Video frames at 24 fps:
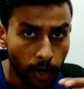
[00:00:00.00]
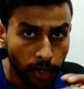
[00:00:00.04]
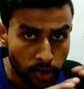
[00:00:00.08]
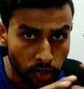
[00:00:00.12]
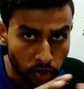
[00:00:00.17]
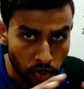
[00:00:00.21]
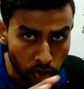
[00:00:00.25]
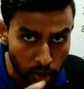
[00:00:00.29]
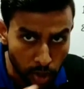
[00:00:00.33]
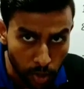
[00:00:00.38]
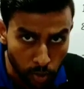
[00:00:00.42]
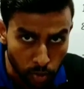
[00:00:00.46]

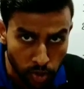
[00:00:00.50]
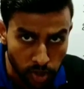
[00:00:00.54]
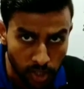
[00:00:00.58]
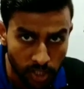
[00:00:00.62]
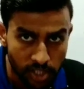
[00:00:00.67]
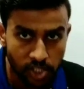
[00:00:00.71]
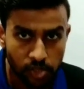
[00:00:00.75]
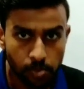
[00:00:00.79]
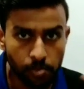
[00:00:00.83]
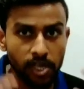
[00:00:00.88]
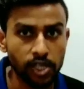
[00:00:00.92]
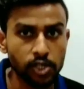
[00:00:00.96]

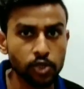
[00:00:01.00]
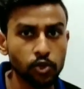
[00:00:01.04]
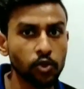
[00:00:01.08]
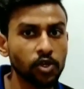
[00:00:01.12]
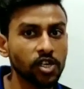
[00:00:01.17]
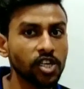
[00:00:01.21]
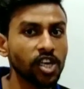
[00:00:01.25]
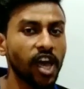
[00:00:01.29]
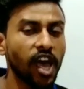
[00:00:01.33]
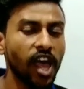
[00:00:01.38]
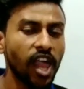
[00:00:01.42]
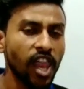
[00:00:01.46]
इंस्टीट्यूशंस में जो
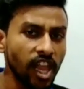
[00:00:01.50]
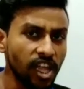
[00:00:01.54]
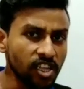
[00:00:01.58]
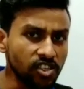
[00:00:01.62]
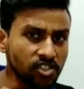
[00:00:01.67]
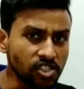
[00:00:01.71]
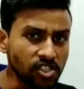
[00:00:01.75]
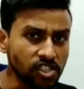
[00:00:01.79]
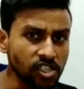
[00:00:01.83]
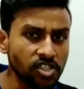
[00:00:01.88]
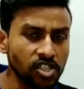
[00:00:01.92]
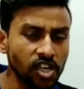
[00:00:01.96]
कि है
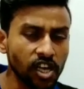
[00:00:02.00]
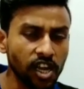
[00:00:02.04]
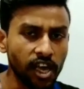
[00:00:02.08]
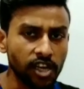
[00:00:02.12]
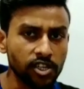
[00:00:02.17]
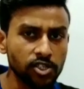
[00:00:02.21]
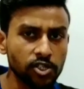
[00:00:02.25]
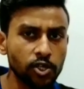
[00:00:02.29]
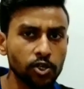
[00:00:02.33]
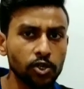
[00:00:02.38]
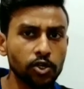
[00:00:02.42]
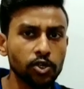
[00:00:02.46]
लेजिस्लेचर
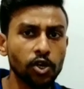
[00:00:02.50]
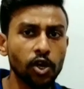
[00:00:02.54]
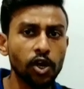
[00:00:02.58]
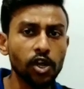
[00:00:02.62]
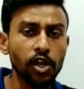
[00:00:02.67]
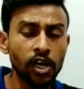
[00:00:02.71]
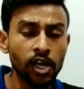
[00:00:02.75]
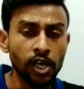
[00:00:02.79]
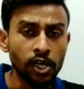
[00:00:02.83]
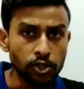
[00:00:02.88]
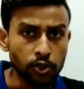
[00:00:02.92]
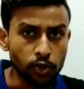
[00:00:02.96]
एग्जीक्यूटिव
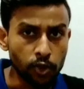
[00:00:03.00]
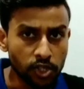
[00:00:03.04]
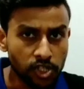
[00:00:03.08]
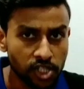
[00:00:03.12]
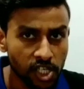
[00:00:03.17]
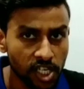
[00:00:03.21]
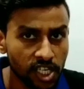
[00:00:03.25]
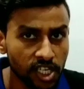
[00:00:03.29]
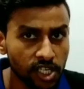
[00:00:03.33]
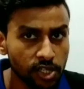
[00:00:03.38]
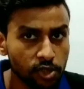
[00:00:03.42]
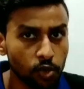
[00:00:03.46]
और
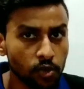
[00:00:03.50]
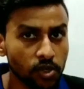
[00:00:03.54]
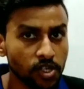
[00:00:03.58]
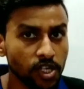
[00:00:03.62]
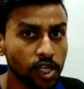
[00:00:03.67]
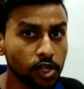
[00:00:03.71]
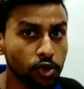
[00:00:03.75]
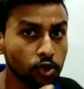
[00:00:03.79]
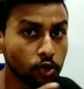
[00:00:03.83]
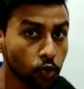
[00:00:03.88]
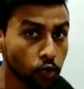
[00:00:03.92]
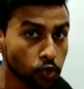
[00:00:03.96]
जुडिशरी तो
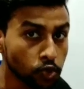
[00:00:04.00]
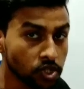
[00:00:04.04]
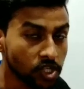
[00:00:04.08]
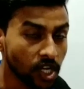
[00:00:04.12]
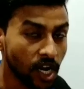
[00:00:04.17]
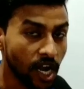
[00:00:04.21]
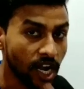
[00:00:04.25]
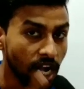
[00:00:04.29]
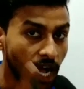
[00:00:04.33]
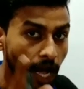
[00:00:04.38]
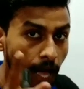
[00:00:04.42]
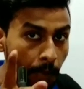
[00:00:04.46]
ये
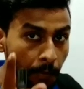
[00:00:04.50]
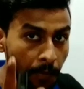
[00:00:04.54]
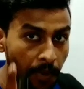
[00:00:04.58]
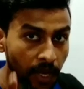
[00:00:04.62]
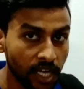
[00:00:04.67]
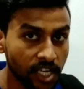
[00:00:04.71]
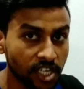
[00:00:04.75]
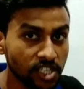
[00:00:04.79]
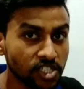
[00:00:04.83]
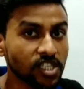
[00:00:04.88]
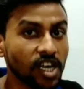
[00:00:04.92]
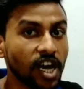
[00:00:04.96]
दूसरा काम है
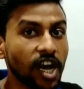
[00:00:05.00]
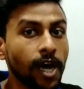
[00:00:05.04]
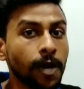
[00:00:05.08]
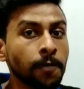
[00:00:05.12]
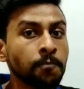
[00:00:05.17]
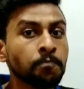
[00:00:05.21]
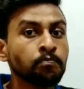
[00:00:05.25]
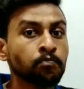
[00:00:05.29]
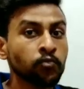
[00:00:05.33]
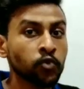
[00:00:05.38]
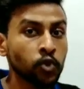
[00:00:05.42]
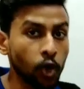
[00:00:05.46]
किसका
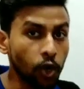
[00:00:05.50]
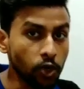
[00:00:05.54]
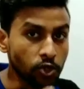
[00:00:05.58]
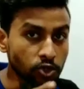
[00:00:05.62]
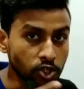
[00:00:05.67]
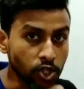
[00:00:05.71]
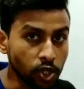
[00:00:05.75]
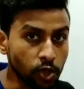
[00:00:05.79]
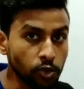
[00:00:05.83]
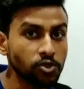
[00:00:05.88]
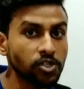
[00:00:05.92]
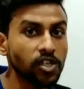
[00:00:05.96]

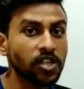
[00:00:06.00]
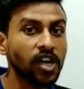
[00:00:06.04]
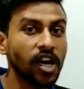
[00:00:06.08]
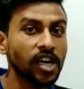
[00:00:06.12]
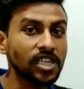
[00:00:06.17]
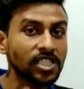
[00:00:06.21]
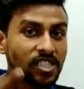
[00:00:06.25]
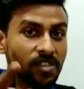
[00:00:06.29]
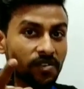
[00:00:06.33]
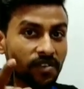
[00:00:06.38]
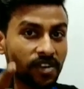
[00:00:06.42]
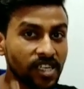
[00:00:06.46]
कॉन्स्टिट्यूशन का
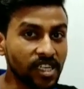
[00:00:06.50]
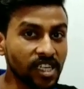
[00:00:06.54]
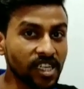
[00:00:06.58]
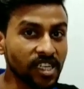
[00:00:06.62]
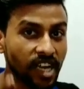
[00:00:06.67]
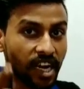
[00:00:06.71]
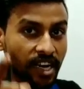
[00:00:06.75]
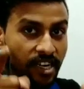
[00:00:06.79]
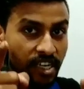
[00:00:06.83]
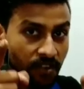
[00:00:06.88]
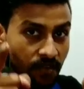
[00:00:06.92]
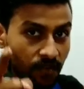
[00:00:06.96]

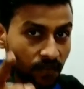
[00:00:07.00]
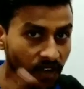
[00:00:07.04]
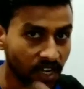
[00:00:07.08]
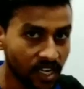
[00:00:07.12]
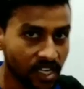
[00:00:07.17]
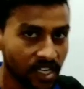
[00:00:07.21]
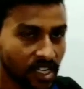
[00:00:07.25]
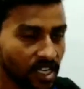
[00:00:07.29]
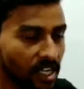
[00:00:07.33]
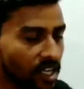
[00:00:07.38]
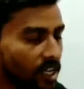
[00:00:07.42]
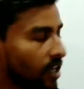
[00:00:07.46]

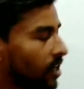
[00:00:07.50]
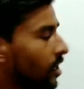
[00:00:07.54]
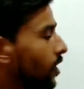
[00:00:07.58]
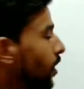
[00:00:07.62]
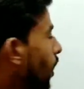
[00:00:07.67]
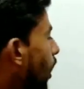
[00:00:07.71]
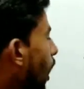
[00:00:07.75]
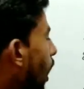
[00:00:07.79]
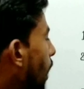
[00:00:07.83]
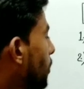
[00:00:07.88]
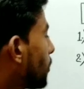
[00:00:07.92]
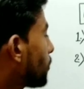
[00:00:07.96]
1791 के
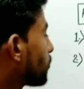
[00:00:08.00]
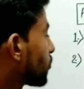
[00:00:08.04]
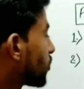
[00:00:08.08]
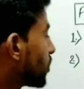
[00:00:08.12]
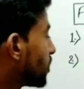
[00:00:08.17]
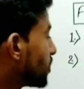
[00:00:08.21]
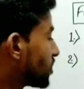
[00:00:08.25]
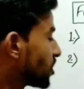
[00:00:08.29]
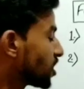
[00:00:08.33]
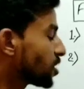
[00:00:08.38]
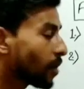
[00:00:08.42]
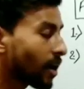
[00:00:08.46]
अब हम
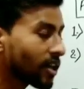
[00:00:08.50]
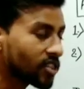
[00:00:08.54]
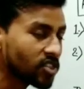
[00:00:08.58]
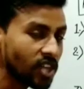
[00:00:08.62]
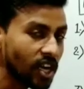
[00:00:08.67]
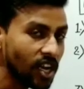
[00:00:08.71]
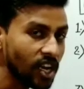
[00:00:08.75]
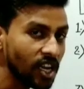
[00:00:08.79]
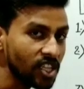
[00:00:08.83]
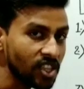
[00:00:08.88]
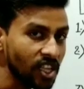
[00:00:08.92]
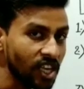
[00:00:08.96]
तीसरी बात
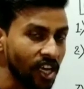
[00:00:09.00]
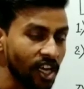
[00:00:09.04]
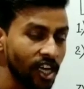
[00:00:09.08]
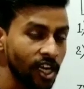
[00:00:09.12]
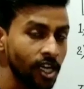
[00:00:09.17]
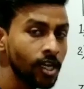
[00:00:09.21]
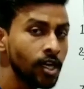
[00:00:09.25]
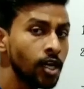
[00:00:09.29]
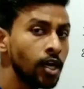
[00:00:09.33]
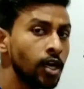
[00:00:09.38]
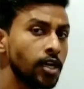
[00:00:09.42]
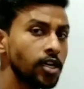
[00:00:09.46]
कर लेते
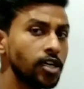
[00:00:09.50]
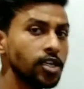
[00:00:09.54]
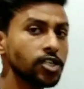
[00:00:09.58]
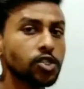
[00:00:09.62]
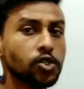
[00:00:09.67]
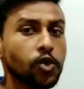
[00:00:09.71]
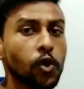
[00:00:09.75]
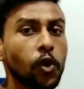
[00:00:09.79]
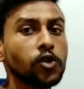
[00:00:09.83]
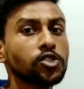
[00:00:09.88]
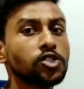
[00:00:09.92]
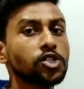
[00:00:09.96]
हैं इस
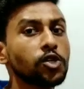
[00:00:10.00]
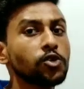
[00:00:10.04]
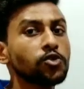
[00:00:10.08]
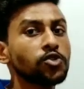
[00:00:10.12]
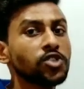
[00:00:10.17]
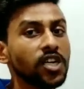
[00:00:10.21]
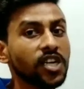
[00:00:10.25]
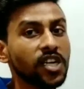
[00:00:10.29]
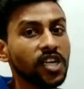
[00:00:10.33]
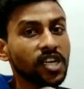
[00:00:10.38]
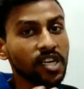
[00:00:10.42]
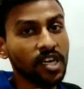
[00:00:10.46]

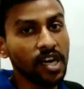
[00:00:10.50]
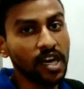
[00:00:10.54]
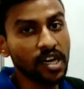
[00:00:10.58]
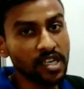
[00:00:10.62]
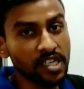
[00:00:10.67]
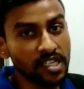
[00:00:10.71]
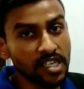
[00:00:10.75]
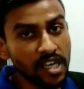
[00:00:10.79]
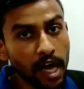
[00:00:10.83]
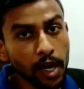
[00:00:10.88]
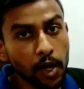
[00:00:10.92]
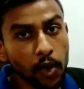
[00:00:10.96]
कॉन्स्टिट्यूशन ने क्या
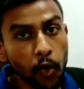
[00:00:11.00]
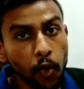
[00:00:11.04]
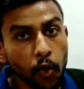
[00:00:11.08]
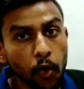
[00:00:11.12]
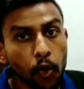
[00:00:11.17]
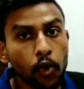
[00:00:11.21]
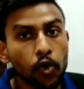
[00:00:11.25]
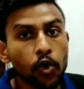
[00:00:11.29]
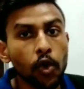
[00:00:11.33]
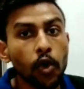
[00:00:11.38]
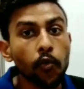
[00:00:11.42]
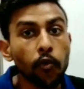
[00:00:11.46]
किया
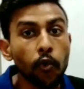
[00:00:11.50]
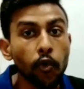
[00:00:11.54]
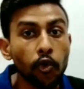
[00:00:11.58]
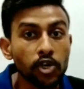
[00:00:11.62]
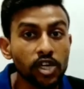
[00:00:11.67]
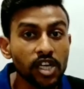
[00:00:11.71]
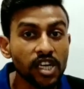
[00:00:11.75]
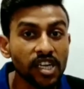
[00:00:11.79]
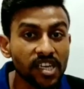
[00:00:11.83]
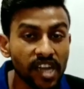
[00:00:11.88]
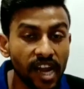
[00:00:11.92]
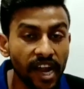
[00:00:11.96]
लोगों को
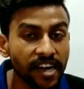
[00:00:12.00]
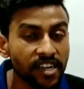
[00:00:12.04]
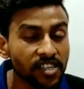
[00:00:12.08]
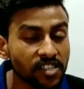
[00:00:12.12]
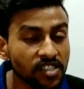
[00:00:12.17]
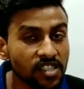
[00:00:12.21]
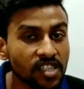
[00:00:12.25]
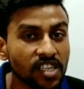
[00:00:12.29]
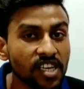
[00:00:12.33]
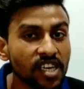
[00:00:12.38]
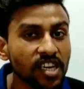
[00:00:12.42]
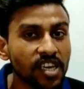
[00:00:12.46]
वोटिंग
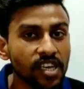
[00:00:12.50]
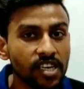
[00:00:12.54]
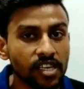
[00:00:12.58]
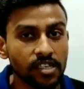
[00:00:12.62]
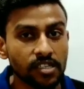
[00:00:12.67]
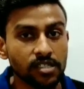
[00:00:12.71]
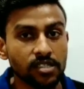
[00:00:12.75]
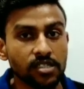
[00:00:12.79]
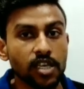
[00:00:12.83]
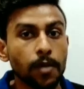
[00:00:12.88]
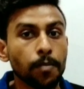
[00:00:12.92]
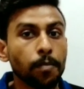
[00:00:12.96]
राइट्स दिए
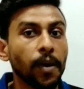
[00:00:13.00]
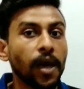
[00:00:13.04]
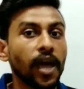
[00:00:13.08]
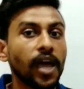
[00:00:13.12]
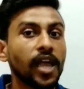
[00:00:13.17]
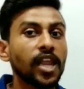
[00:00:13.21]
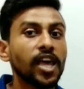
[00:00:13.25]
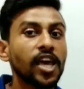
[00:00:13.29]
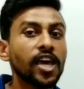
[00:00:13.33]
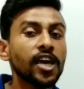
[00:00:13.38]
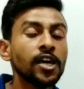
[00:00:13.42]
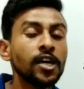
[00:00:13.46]
इसके
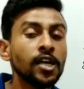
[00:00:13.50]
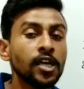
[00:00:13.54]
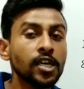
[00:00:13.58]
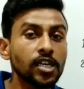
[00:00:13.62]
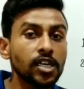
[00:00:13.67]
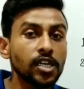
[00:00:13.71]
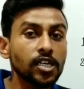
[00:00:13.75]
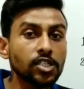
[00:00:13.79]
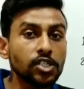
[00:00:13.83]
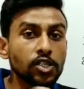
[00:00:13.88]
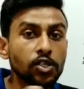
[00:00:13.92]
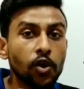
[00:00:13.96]
पहले
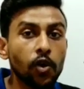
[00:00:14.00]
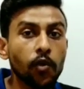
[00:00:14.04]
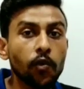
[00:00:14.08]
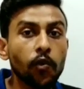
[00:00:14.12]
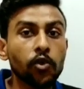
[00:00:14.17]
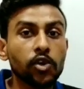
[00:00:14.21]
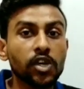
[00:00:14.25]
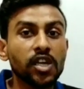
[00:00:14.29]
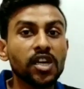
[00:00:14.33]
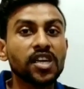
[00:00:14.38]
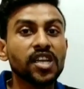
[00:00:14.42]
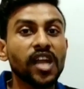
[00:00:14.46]
किसी को
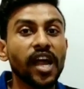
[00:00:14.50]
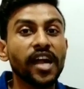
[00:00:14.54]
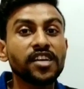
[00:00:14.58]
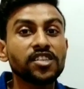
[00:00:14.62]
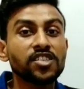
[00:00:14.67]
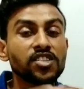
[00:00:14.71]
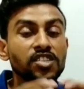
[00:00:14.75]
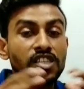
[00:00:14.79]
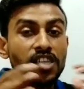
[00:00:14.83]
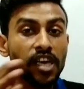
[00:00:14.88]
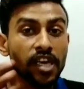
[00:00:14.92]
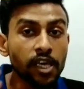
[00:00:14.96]
वोटिंग
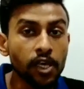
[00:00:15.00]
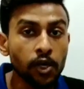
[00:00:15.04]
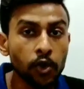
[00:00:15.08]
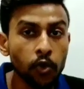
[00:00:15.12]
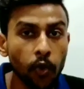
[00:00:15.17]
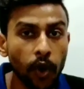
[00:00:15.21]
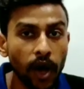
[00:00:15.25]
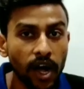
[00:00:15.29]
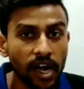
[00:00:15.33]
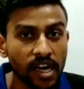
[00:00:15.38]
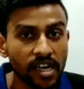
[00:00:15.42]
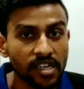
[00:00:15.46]
राइट्स नहीं
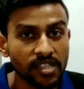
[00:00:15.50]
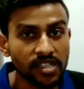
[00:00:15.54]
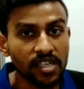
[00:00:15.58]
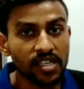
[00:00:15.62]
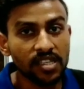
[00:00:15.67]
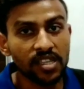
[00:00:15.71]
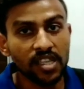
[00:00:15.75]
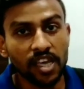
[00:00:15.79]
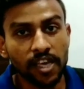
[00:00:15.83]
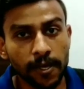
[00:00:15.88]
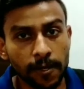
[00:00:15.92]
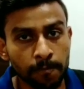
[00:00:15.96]
हुआ
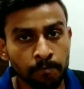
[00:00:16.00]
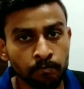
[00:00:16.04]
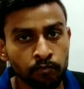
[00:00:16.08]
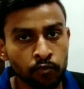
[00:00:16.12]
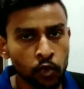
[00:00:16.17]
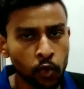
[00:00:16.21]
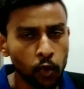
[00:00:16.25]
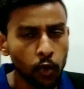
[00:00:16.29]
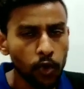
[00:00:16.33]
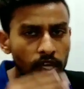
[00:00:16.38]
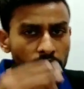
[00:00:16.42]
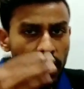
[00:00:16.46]
करते थे
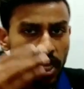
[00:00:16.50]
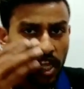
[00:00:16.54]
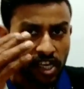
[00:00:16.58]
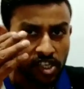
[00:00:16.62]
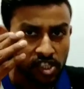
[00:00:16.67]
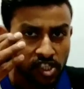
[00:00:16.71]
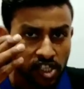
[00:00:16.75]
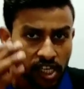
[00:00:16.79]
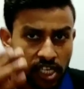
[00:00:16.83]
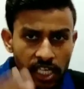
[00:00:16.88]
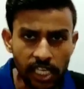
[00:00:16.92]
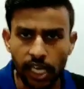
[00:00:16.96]
कोई
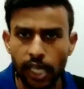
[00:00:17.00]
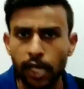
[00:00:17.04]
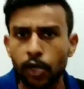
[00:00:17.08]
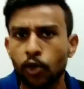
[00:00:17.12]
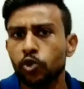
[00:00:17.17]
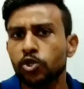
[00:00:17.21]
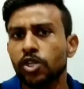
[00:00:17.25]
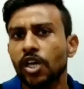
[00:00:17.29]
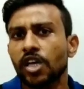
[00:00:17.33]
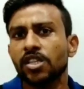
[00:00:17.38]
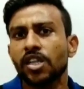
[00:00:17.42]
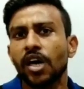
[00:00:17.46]
इलेक्शन ही नहीं
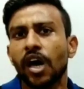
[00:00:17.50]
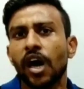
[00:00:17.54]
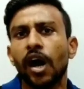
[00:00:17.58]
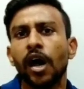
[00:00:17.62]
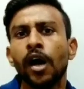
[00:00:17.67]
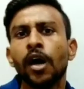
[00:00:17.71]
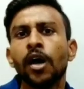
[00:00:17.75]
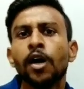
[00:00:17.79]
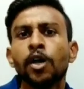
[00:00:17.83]
होता था